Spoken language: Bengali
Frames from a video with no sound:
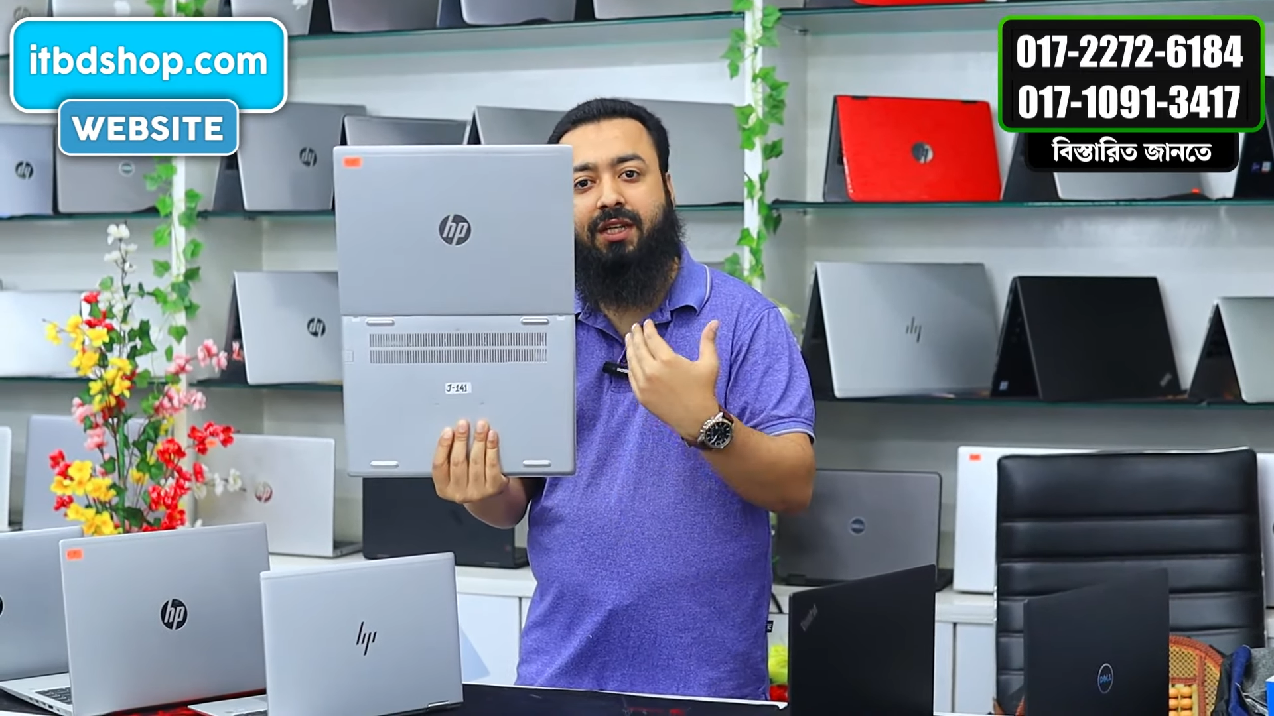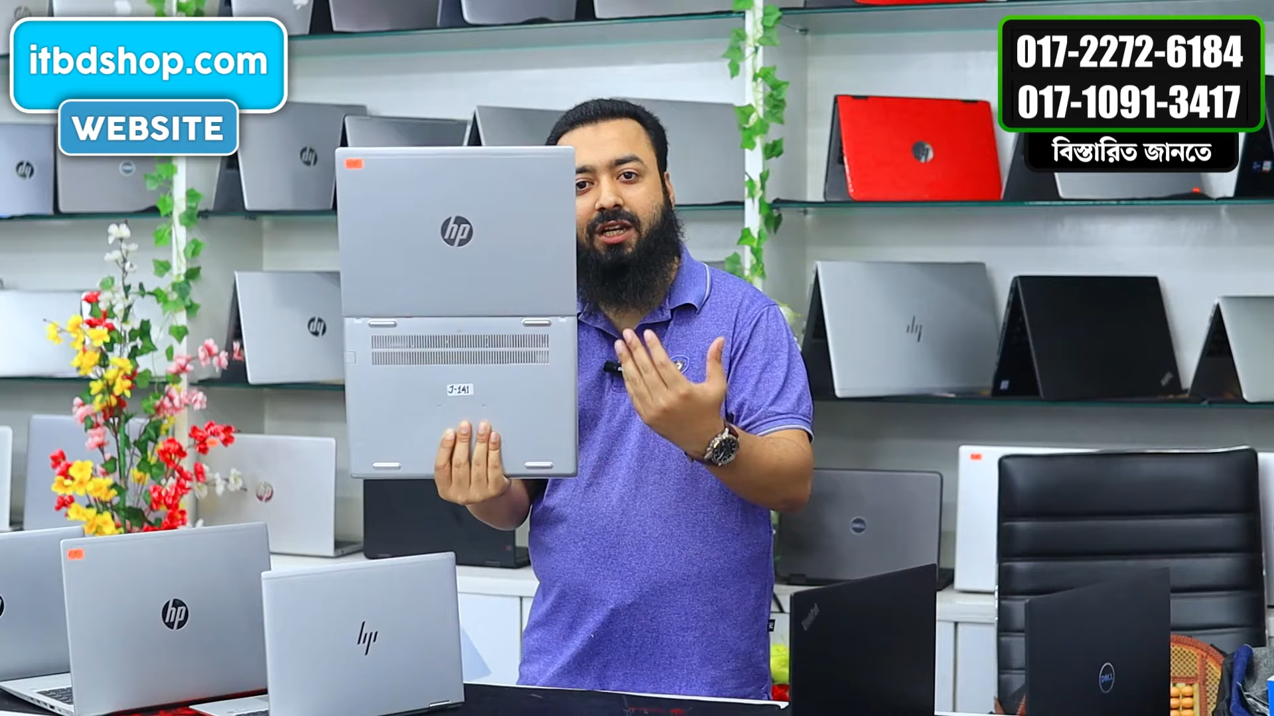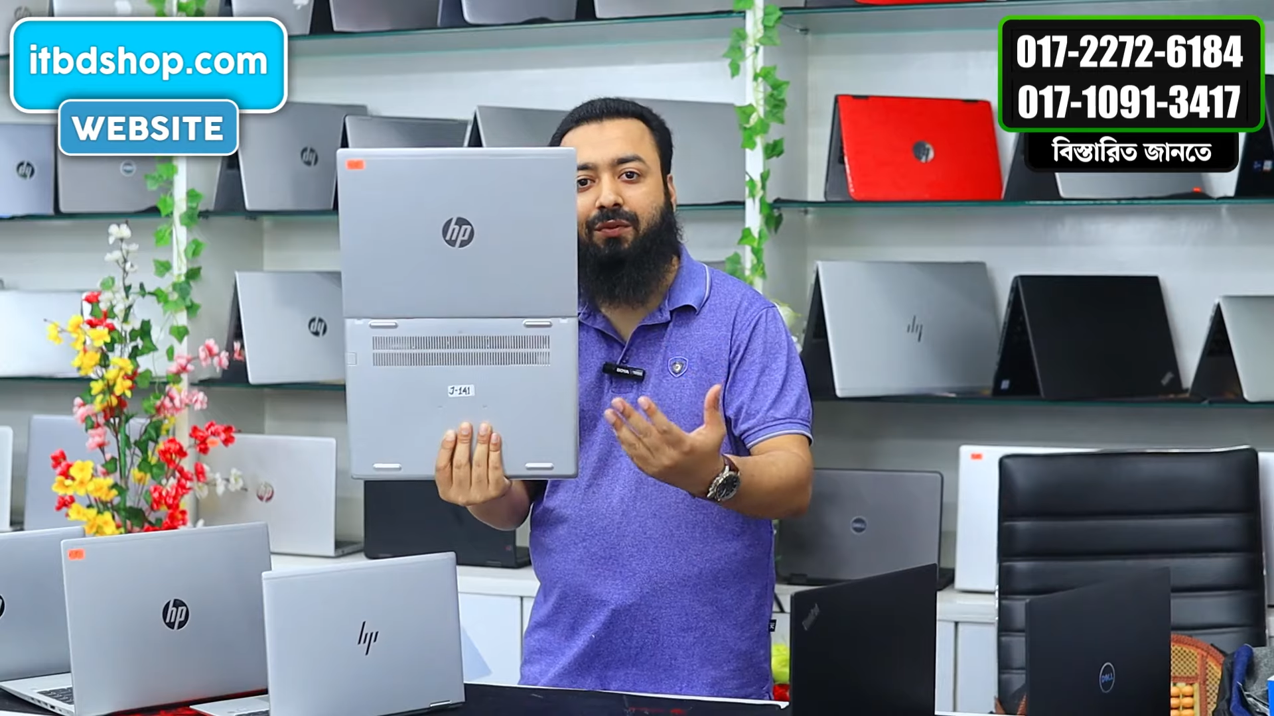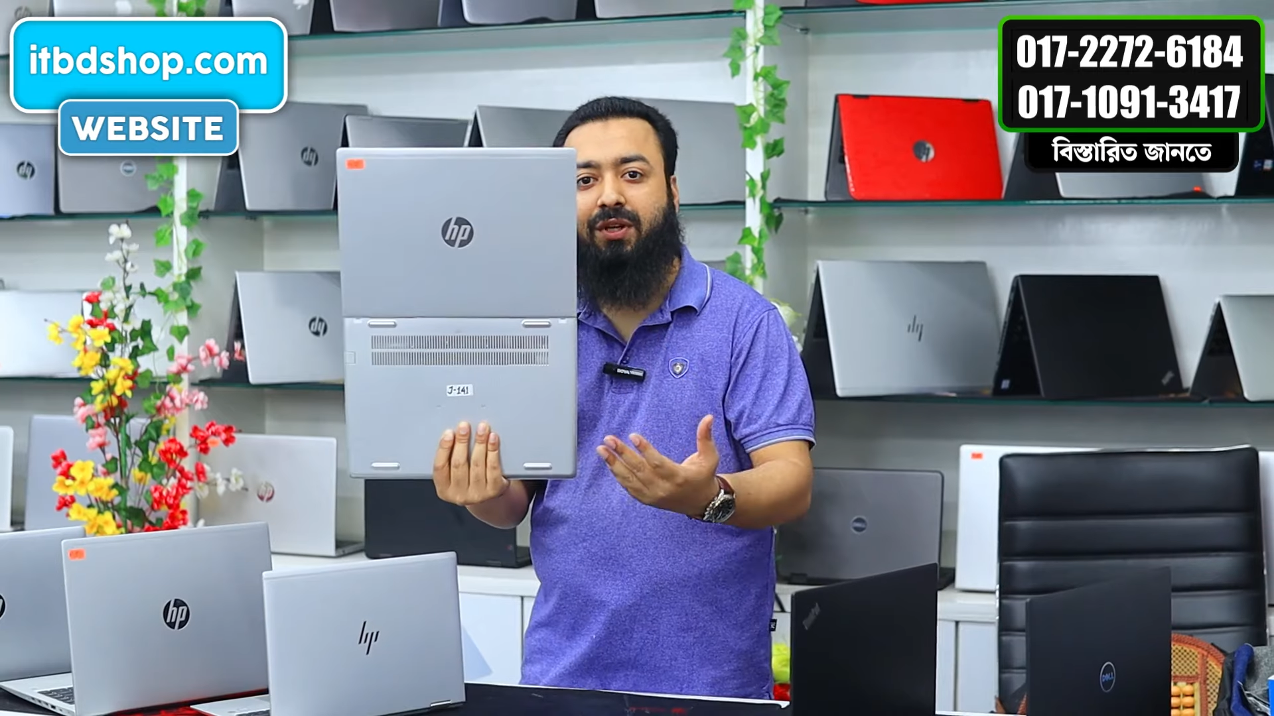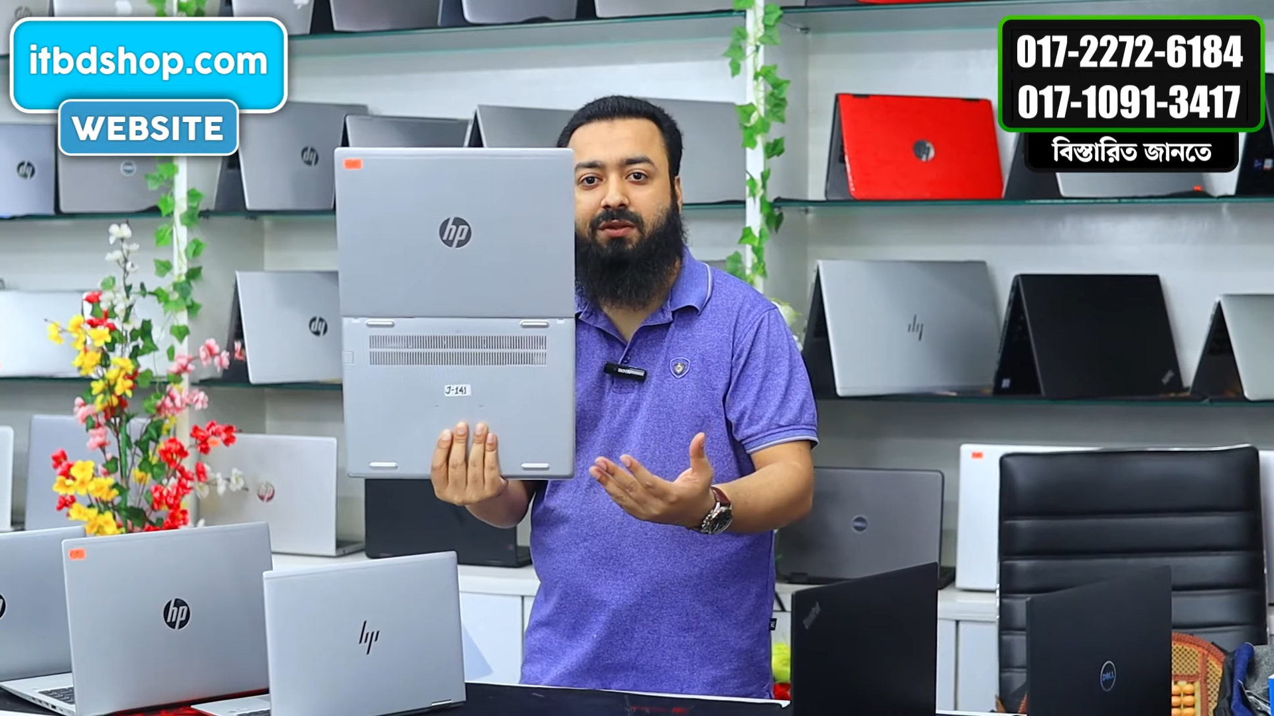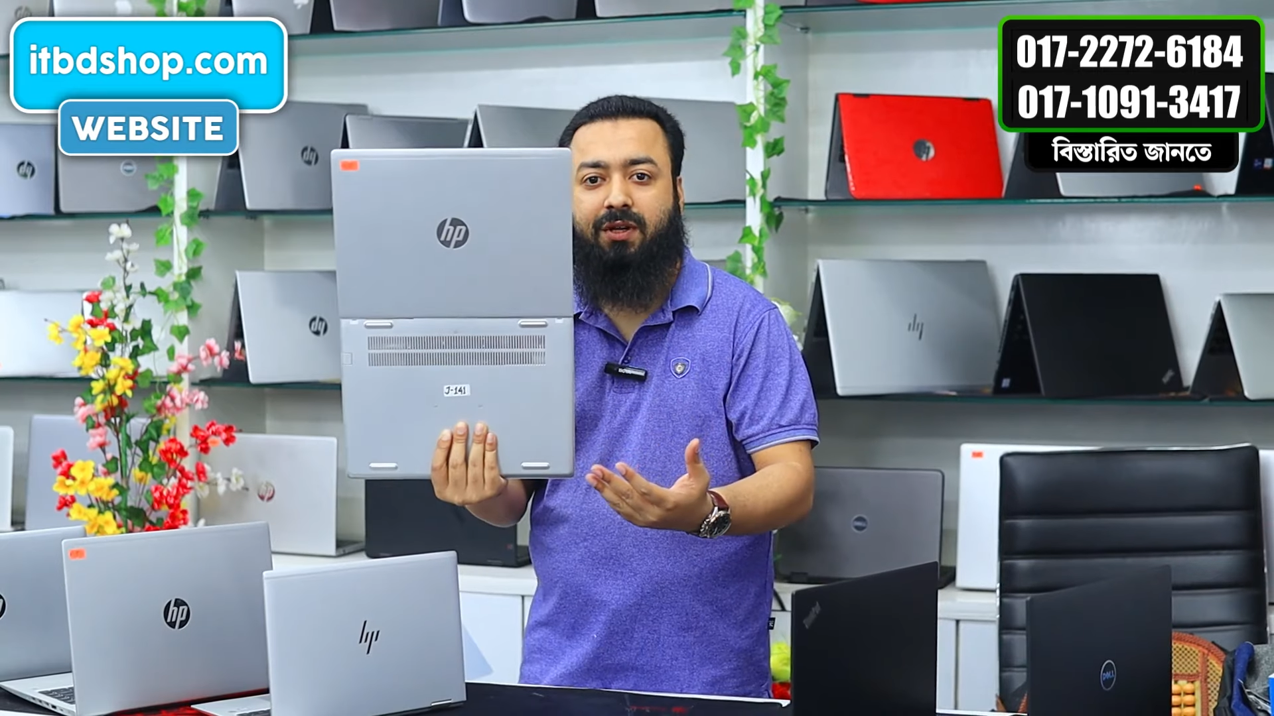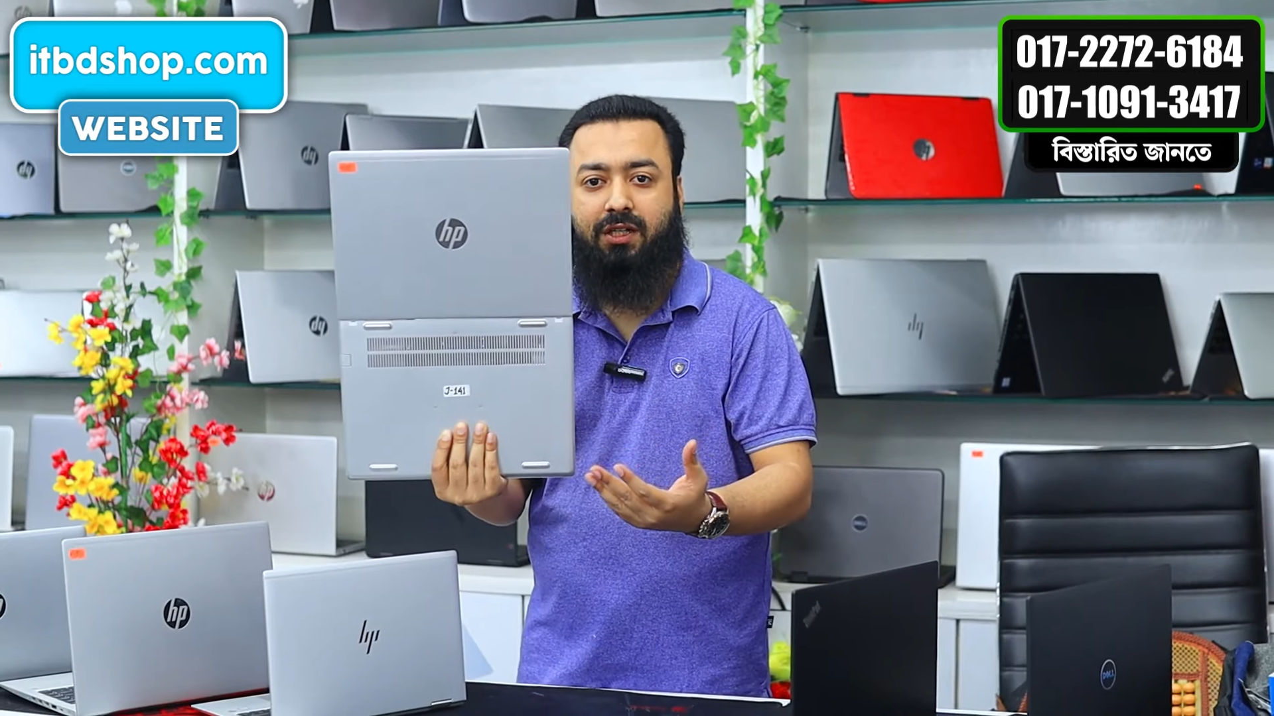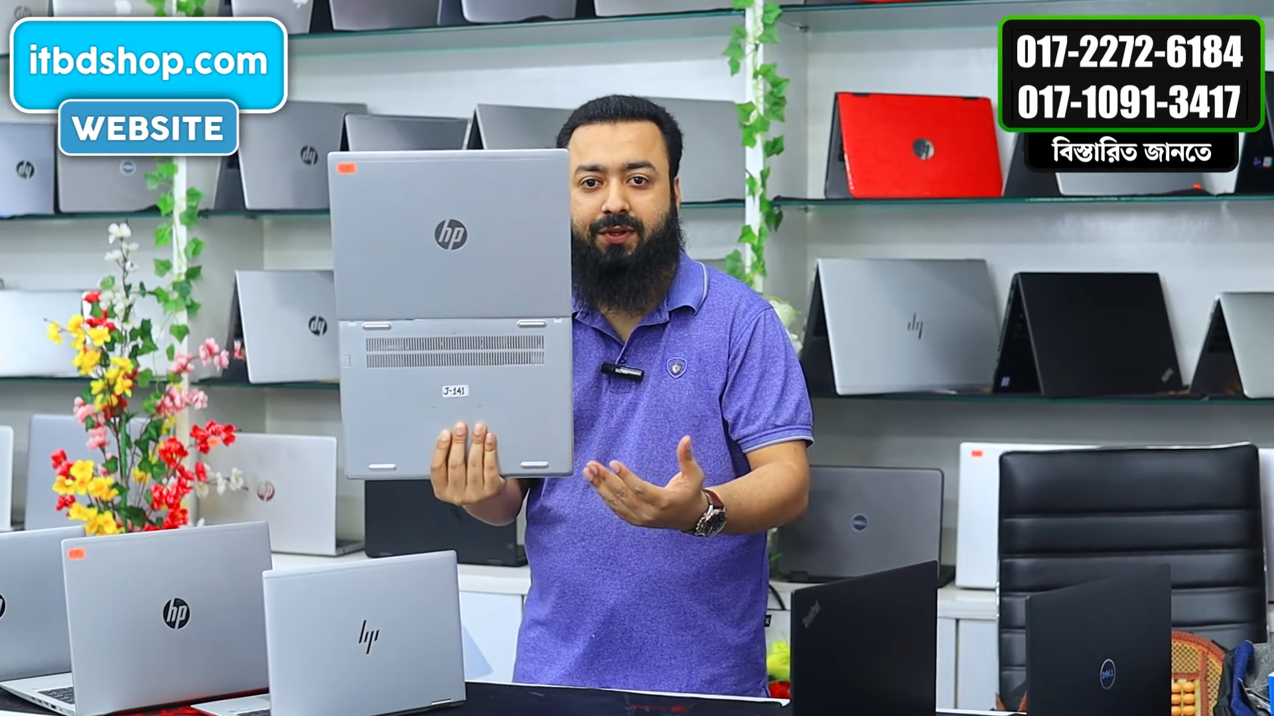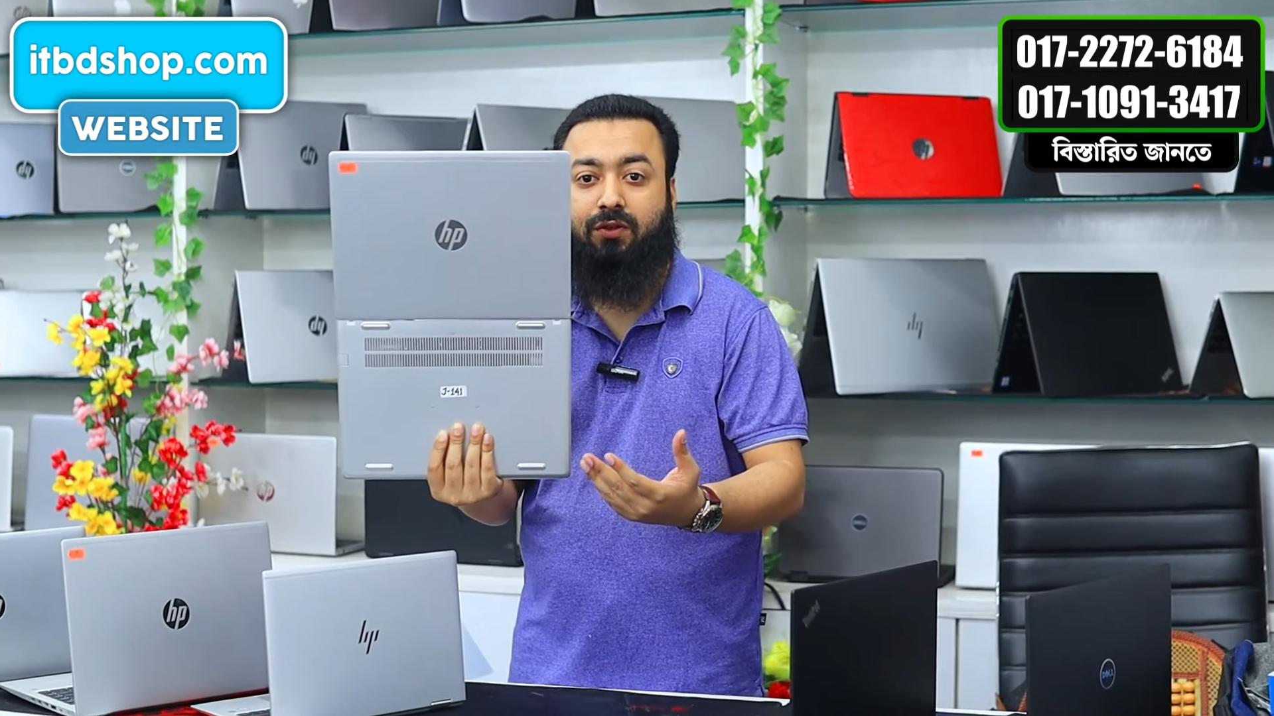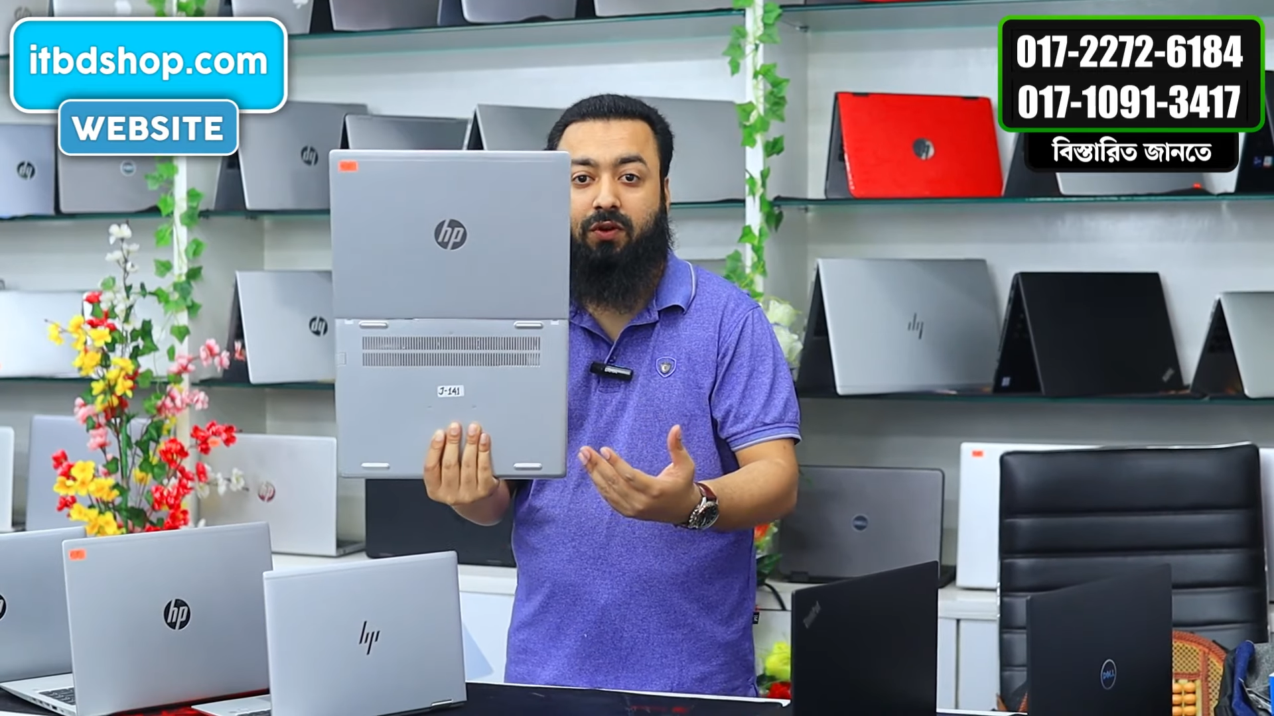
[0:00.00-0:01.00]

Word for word: সেইটাই ফ্রেশ মাল্টিপল